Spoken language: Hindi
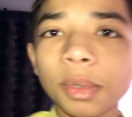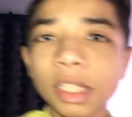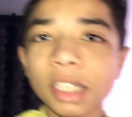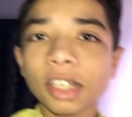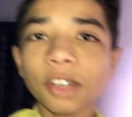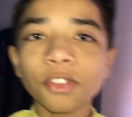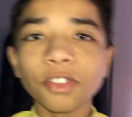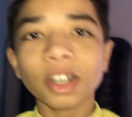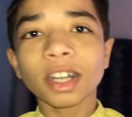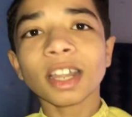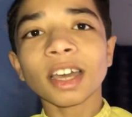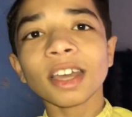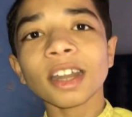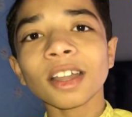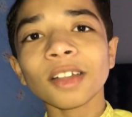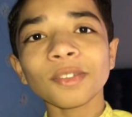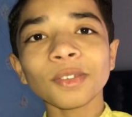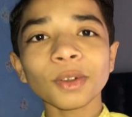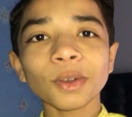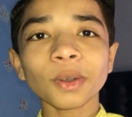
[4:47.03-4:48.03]
सिर्फ
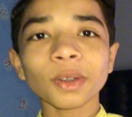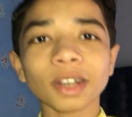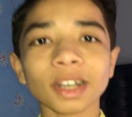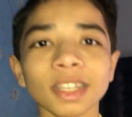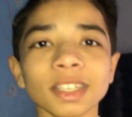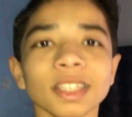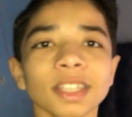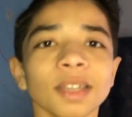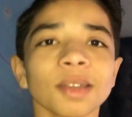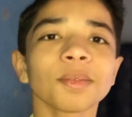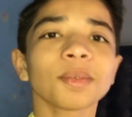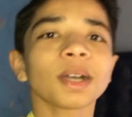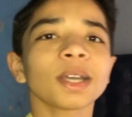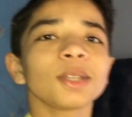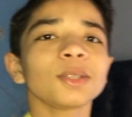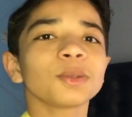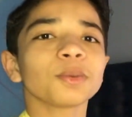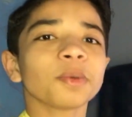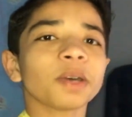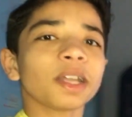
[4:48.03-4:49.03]
अठारह लोग रहते हैं भाई
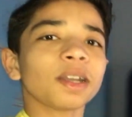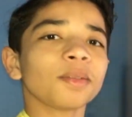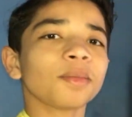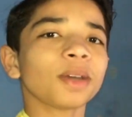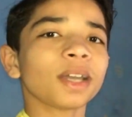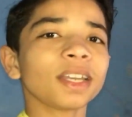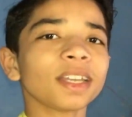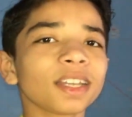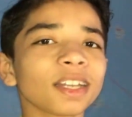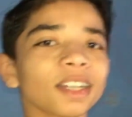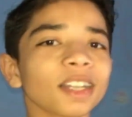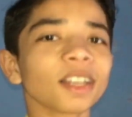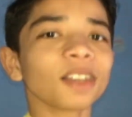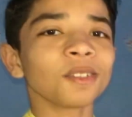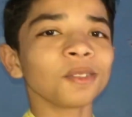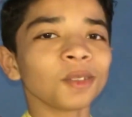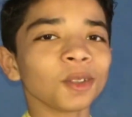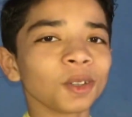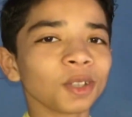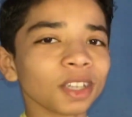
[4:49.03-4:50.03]
तुम्हारे भाई के डेली
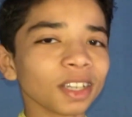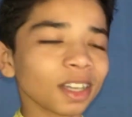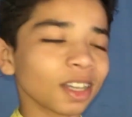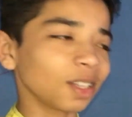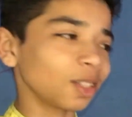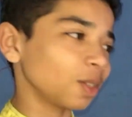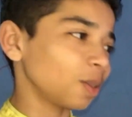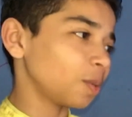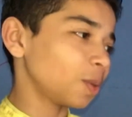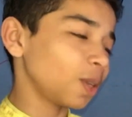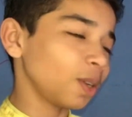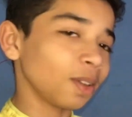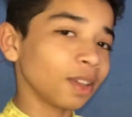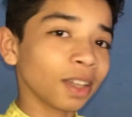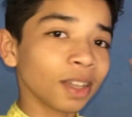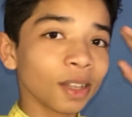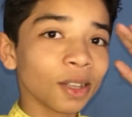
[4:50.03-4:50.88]
ब्लॉगिंग खत्म होने